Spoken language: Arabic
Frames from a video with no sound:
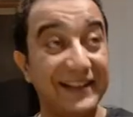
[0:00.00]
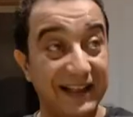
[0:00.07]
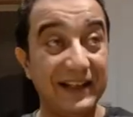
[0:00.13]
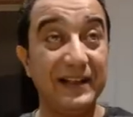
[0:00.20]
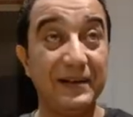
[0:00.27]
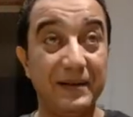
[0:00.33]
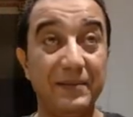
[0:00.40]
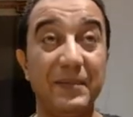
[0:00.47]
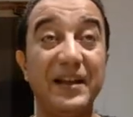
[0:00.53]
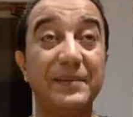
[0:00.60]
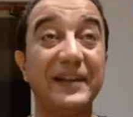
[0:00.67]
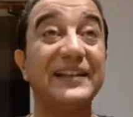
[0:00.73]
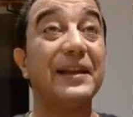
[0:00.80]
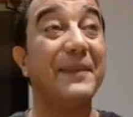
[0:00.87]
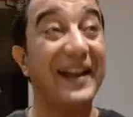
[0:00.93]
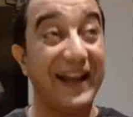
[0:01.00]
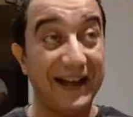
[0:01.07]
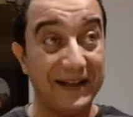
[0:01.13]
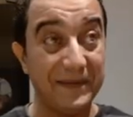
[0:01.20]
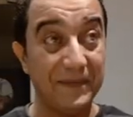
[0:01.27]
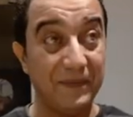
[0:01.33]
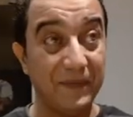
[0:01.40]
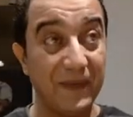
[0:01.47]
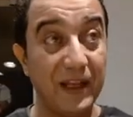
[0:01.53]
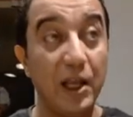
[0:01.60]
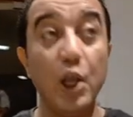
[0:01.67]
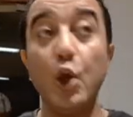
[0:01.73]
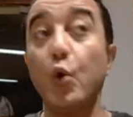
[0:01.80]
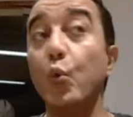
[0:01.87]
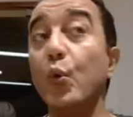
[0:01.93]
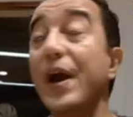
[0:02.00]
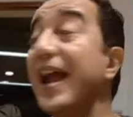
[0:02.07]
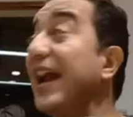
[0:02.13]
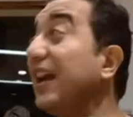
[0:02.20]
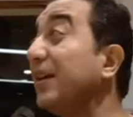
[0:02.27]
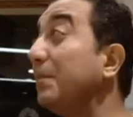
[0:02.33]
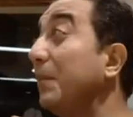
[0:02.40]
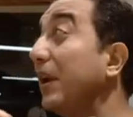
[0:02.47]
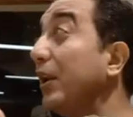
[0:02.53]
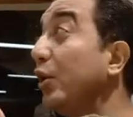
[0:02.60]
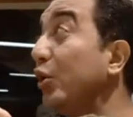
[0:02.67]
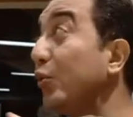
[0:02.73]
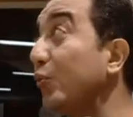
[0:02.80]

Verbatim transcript: الميه بتاعتها مالحه واجمل